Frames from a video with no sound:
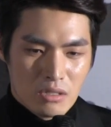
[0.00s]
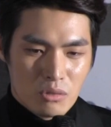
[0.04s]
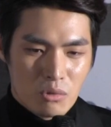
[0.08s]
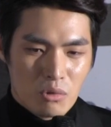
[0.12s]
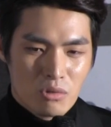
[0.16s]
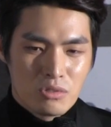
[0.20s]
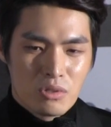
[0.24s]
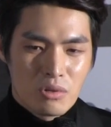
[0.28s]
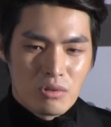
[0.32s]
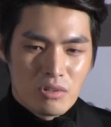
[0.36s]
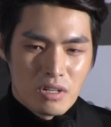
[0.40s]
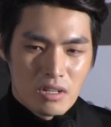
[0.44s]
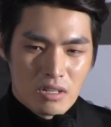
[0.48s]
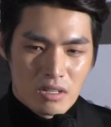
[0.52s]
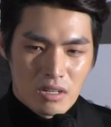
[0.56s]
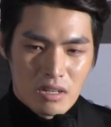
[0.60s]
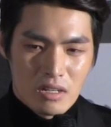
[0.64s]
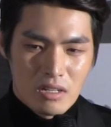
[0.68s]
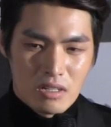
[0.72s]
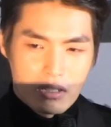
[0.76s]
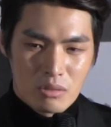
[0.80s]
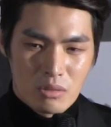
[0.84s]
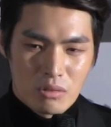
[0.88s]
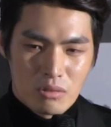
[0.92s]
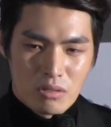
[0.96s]
용섭이란
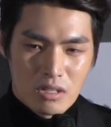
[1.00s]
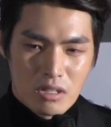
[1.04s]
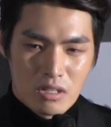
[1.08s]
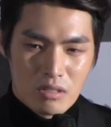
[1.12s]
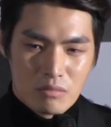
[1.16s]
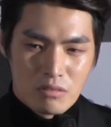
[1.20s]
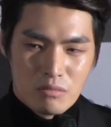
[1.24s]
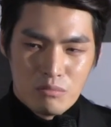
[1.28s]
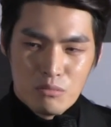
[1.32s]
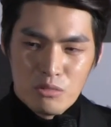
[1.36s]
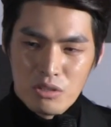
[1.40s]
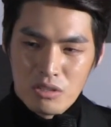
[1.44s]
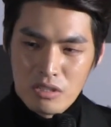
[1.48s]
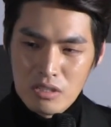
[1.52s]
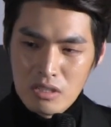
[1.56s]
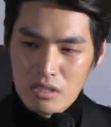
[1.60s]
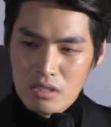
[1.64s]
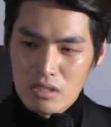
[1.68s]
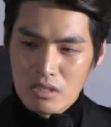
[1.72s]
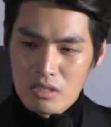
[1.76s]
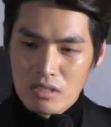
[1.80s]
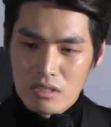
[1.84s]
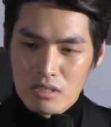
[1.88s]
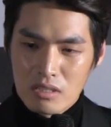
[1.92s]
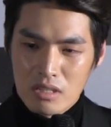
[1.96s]
캐릭터가
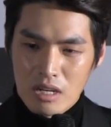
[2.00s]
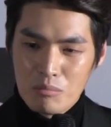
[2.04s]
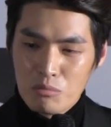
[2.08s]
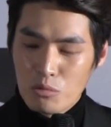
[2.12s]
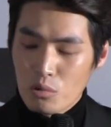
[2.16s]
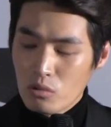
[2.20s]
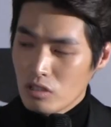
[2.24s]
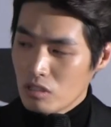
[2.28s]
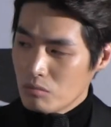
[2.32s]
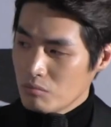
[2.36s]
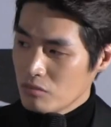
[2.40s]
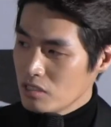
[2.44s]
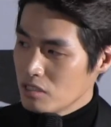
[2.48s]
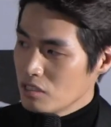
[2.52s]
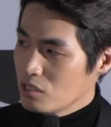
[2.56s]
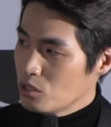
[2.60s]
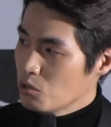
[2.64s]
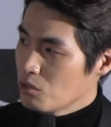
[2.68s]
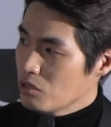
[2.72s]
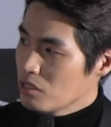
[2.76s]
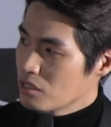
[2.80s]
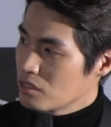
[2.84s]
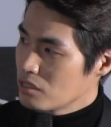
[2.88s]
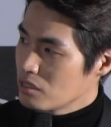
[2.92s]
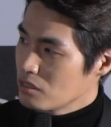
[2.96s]
분명히 감독님이
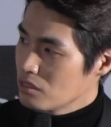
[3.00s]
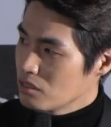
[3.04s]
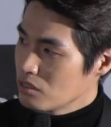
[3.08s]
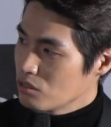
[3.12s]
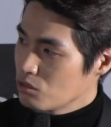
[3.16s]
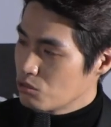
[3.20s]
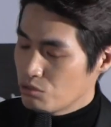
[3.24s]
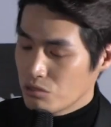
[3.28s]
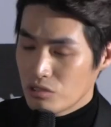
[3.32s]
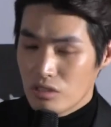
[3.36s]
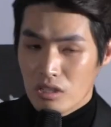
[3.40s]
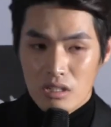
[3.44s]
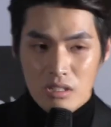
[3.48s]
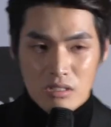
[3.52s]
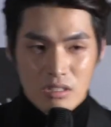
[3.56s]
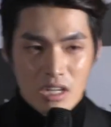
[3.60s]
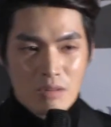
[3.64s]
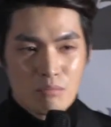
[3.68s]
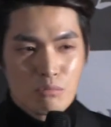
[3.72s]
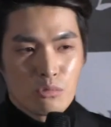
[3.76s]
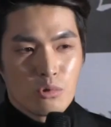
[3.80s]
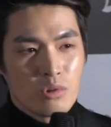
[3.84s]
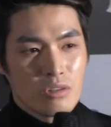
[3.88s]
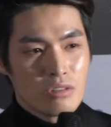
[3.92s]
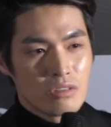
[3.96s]
의도하시는 주제를
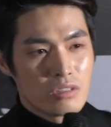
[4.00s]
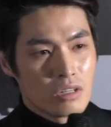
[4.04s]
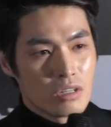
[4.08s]
담고